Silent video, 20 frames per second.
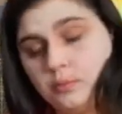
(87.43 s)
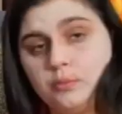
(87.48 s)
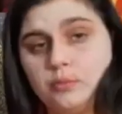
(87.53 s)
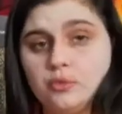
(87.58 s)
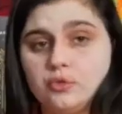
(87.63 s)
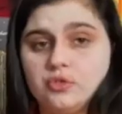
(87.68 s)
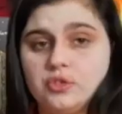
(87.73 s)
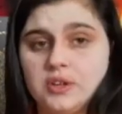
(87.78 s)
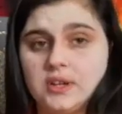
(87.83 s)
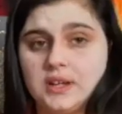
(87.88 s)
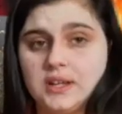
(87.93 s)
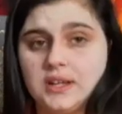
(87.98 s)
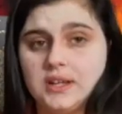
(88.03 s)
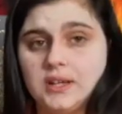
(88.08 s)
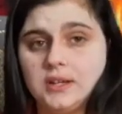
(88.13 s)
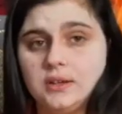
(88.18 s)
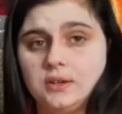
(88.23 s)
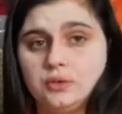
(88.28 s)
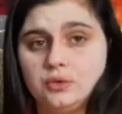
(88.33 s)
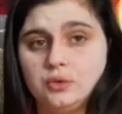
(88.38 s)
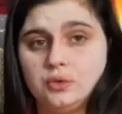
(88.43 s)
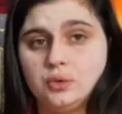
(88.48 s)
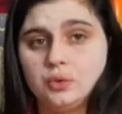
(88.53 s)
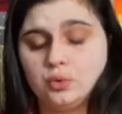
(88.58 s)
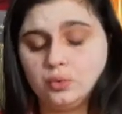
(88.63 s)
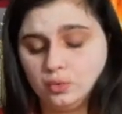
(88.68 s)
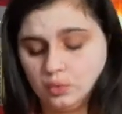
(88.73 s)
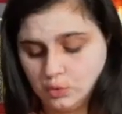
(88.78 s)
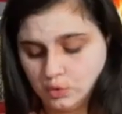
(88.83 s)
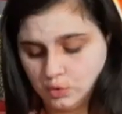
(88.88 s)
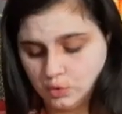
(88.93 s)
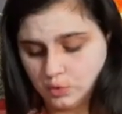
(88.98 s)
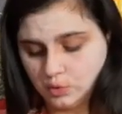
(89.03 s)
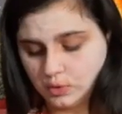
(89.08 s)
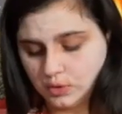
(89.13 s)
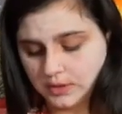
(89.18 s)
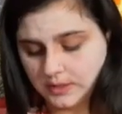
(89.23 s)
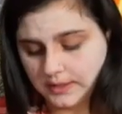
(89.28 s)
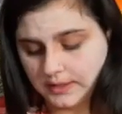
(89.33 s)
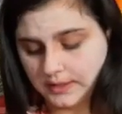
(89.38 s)
Mon chéri dort
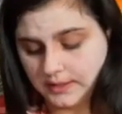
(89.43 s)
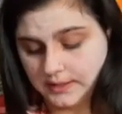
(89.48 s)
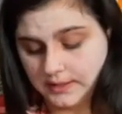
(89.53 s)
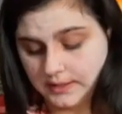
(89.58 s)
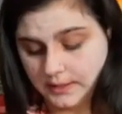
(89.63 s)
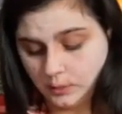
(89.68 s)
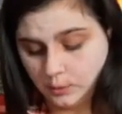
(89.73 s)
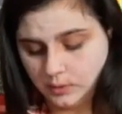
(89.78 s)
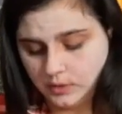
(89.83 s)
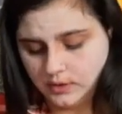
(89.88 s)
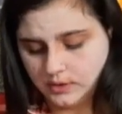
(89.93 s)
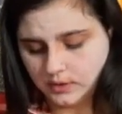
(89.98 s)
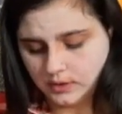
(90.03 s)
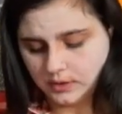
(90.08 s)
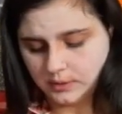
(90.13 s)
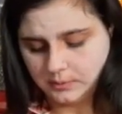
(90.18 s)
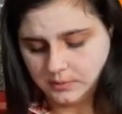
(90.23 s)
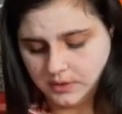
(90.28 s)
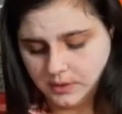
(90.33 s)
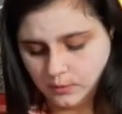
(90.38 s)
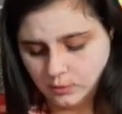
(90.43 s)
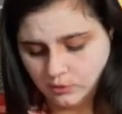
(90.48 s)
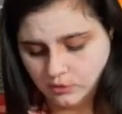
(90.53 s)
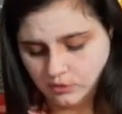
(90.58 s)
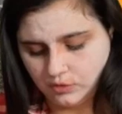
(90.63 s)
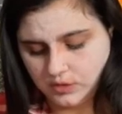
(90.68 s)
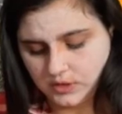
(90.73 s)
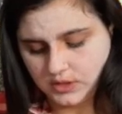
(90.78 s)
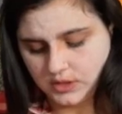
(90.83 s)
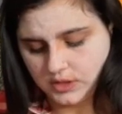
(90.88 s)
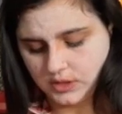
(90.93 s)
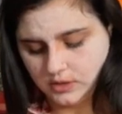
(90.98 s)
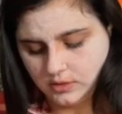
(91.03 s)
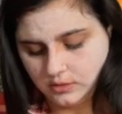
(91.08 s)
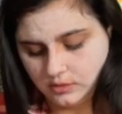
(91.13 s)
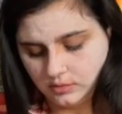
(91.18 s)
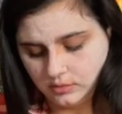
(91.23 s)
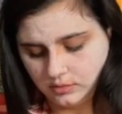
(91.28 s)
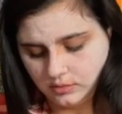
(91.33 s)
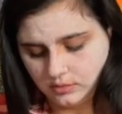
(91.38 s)
toujours car il est 8h30, comme je vous dis,
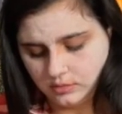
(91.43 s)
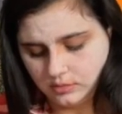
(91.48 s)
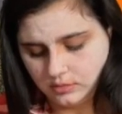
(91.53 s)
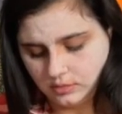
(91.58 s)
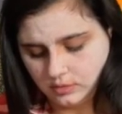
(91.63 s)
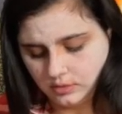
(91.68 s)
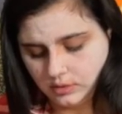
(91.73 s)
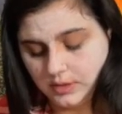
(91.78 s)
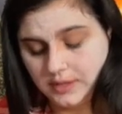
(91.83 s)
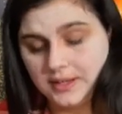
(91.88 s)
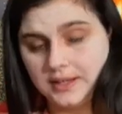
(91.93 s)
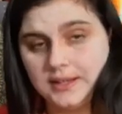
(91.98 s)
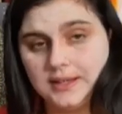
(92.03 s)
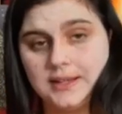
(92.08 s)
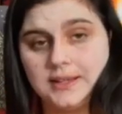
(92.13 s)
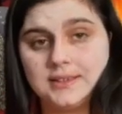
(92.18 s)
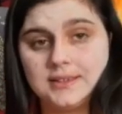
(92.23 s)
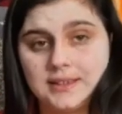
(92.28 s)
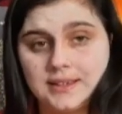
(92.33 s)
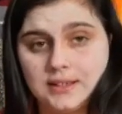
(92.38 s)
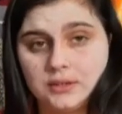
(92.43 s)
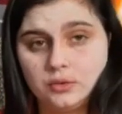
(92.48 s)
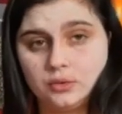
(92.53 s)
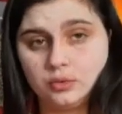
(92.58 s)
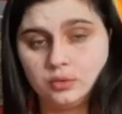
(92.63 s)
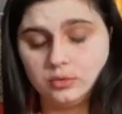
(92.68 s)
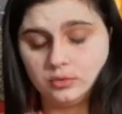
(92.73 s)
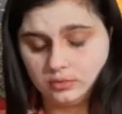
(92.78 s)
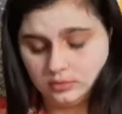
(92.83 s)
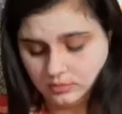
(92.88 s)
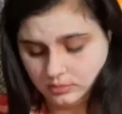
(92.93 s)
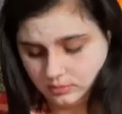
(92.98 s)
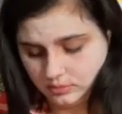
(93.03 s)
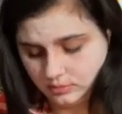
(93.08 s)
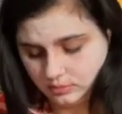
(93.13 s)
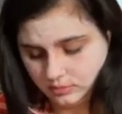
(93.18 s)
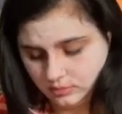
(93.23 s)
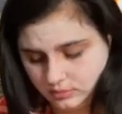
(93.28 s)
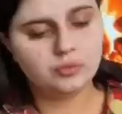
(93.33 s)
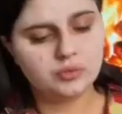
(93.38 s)
euh, est très tôt.
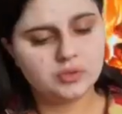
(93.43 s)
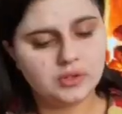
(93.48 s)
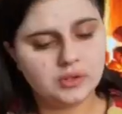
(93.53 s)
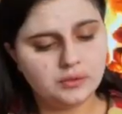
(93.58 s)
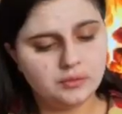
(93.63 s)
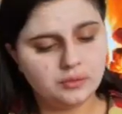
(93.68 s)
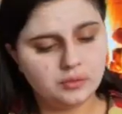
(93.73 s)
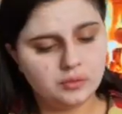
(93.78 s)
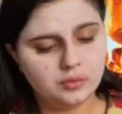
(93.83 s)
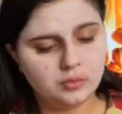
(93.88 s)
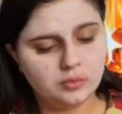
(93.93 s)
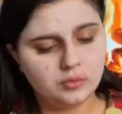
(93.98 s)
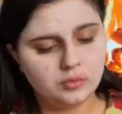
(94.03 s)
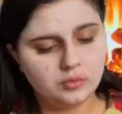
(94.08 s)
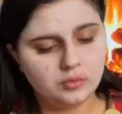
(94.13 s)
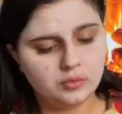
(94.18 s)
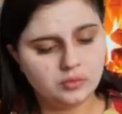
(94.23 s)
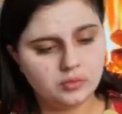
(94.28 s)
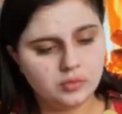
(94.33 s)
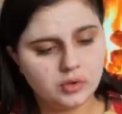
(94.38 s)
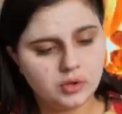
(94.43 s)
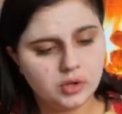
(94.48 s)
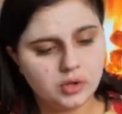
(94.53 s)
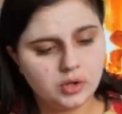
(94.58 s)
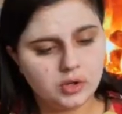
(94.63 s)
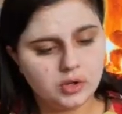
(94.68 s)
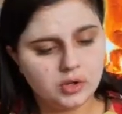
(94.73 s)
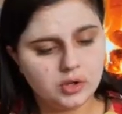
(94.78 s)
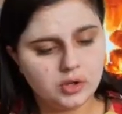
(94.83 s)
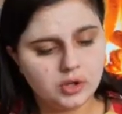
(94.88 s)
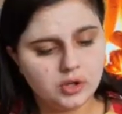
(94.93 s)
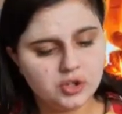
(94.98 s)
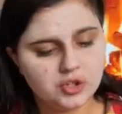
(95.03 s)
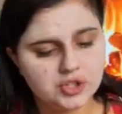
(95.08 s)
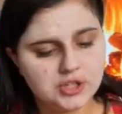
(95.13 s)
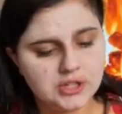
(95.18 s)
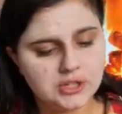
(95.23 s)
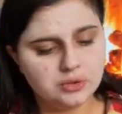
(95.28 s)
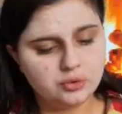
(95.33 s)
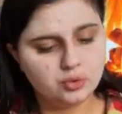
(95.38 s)
Nous avons un
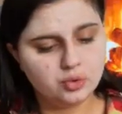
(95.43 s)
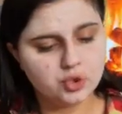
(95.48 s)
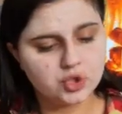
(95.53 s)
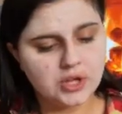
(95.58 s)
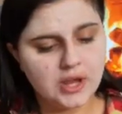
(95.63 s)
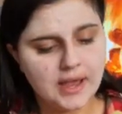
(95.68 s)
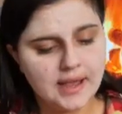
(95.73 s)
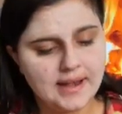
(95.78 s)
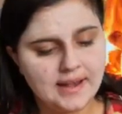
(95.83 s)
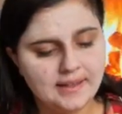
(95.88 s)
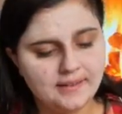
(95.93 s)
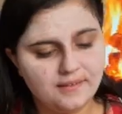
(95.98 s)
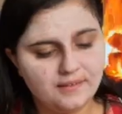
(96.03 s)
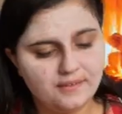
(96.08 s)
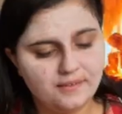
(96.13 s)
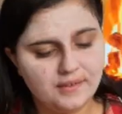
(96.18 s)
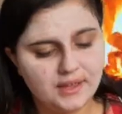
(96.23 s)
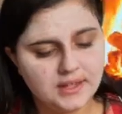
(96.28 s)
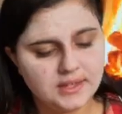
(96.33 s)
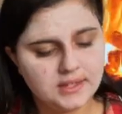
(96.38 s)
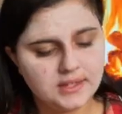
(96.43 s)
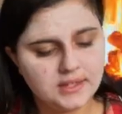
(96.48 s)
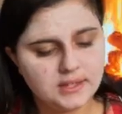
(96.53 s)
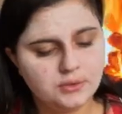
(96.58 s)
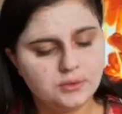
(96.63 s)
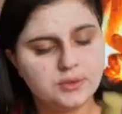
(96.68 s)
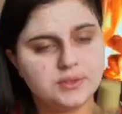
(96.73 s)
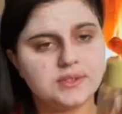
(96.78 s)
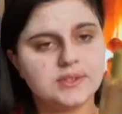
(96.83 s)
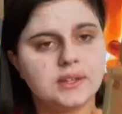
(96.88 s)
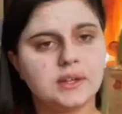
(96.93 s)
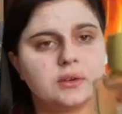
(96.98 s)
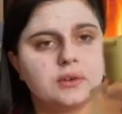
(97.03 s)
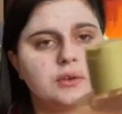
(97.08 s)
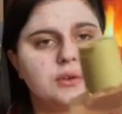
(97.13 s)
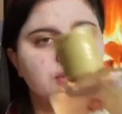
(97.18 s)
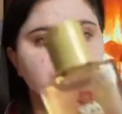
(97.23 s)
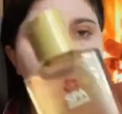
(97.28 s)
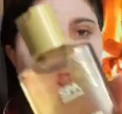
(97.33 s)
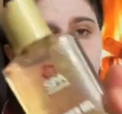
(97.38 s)
gel douche à la vanille de
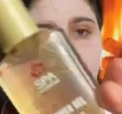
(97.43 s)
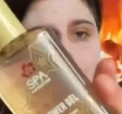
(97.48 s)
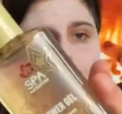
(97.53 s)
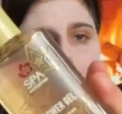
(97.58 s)
50